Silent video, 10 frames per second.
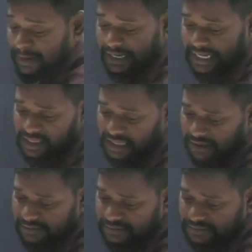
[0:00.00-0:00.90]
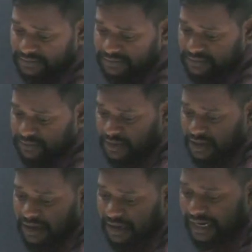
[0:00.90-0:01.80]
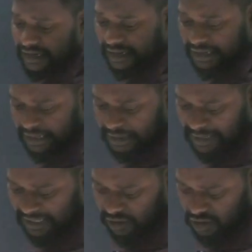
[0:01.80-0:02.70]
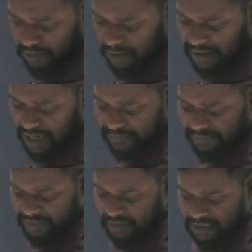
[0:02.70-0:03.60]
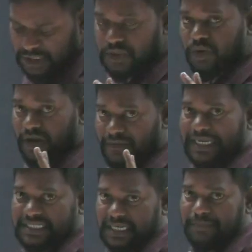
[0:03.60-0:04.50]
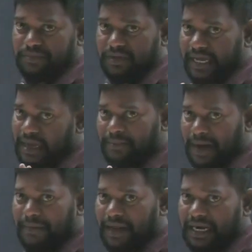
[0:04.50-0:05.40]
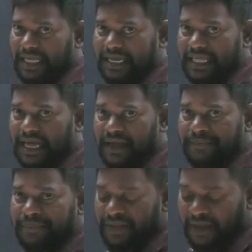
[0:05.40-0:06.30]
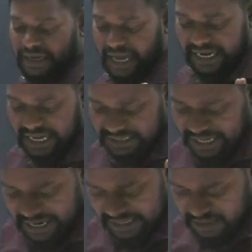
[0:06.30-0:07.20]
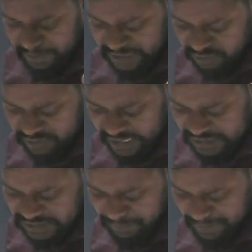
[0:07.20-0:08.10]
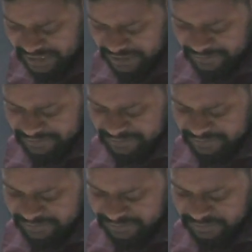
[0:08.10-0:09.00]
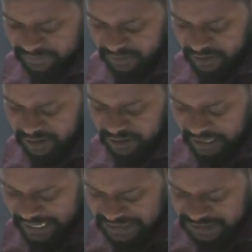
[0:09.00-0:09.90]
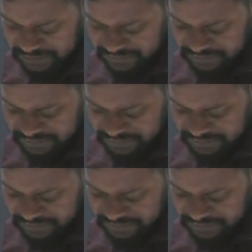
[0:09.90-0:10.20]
ఏమంటే వేస్తా రైట్ రైట్ ఏమంటారు ఒక బొమ్మ కొంచెం స్టోరీ వైజ్గా చెప్తున్నా ఏం ప్రాబ్లం లేదు కదా నాయన అందరికి అర్థమవుతుందా నేను చెప్పేది రైట్